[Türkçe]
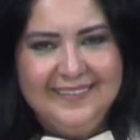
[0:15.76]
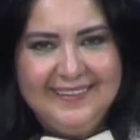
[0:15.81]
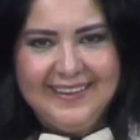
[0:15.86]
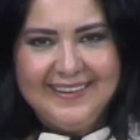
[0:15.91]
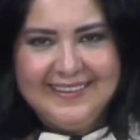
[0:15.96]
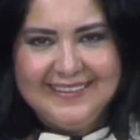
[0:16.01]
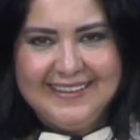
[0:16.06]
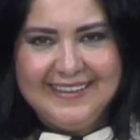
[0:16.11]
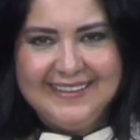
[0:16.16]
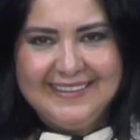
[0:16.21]

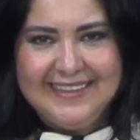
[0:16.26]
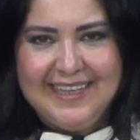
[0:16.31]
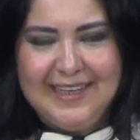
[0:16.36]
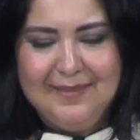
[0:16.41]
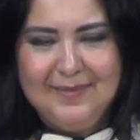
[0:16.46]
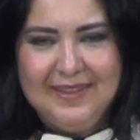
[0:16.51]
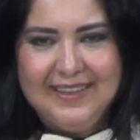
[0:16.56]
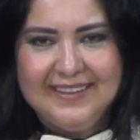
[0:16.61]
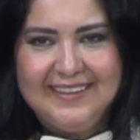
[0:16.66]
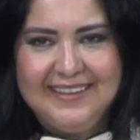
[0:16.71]
daha
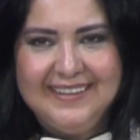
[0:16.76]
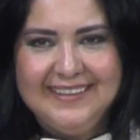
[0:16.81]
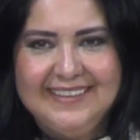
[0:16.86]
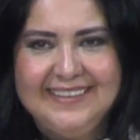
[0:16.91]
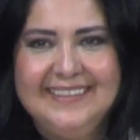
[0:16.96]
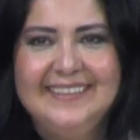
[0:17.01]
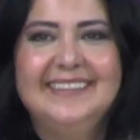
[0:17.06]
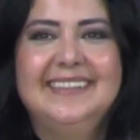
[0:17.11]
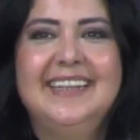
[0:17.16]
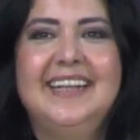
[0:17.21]
seslenmekteyiz
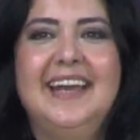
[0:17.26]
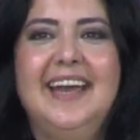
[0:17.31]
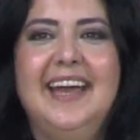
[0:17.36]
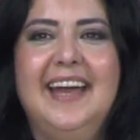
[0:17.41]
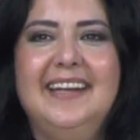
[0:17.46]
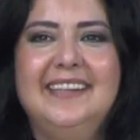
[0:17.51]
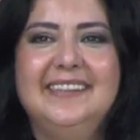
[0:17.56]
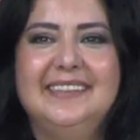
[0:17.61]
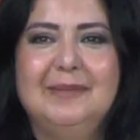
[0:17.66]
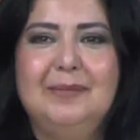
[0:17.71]
sizlere.
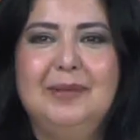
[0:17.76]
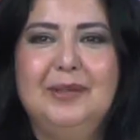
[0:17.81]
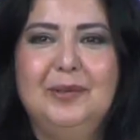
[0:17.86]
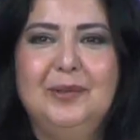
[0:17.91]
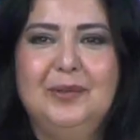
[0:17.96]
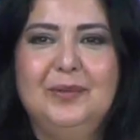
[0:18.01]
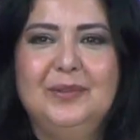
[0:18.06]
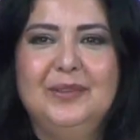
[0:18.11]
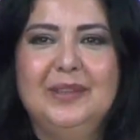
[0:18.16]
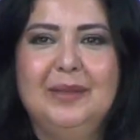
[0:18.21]
Her zaman
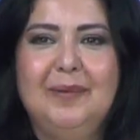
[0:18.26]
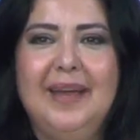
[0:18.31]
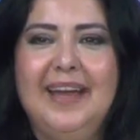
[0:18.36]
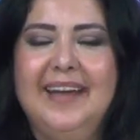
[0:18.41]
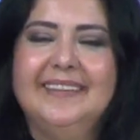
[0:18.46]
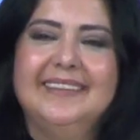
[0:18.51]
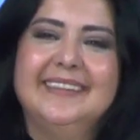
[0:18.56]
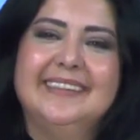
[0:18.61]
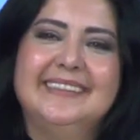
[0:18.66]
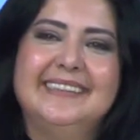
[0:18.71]
olduğu gibi
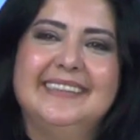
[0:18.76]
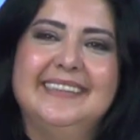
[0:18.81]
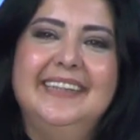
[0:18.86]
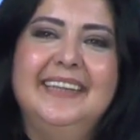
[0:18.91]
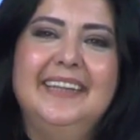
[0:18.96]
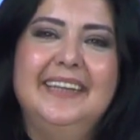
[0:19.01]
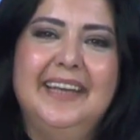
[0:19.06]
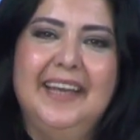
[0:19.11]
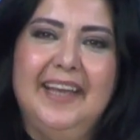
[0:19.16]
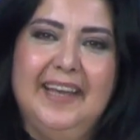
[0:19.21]
herkesi
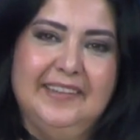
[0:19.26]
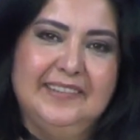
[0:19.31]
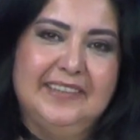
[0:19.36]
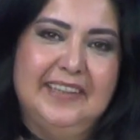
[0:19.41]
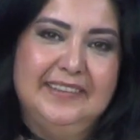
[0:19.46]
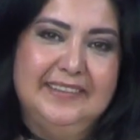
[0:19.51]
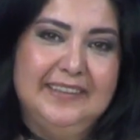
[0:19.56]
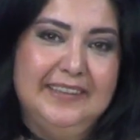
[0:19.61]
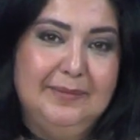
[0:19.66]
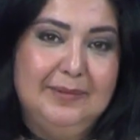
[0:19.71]

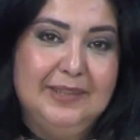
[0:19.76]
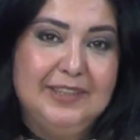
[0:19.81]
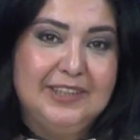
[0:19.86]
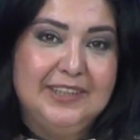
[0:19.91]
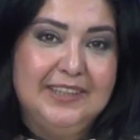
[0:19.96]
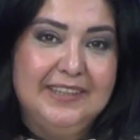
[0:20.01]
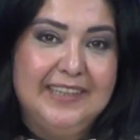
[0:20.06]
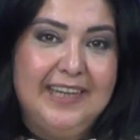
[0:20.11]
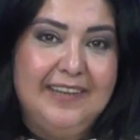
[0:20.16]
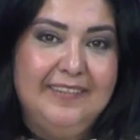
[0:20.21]
ekranları
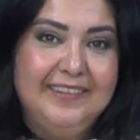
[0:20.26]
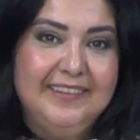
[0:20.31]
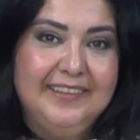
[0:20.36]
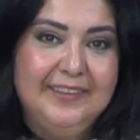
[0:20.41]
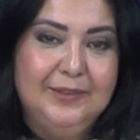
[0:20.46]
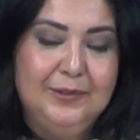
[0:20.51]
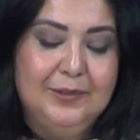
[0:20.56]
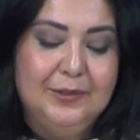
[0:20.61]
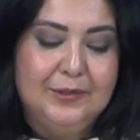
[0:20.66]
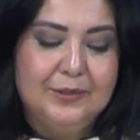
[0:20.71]
başına davet
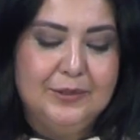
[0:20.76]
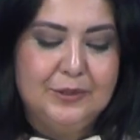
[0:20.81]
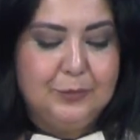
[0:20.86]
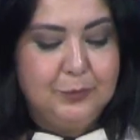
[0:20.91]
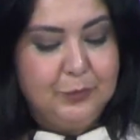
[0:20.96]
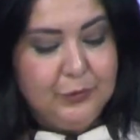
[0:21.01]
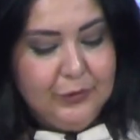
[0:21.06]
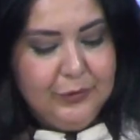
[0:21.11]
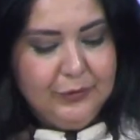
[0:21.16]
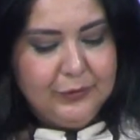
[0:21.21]
ediyoruz.
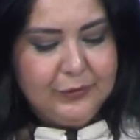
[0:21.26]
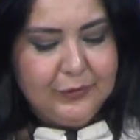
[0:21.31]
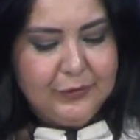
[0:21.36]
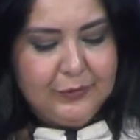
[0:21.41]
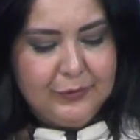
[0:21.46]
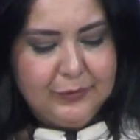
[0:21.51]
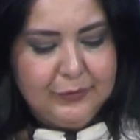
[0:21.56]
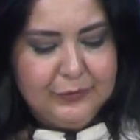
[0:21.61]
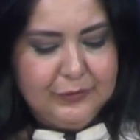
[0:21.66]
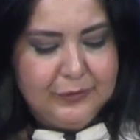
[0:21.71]
Bugünkü
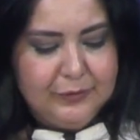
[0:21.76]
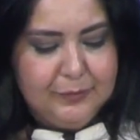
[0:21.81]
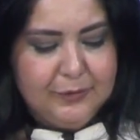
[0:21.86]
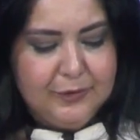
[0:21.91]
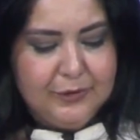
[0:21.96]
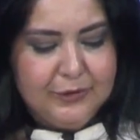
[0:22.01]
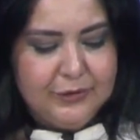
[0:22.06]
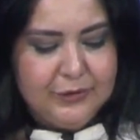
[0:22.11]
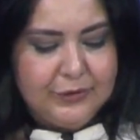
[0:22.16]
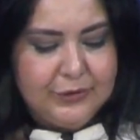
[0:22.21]

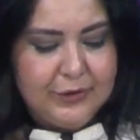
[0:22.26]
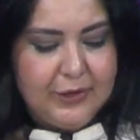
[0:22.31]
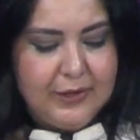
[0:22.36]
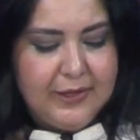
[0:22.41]
konuğumuz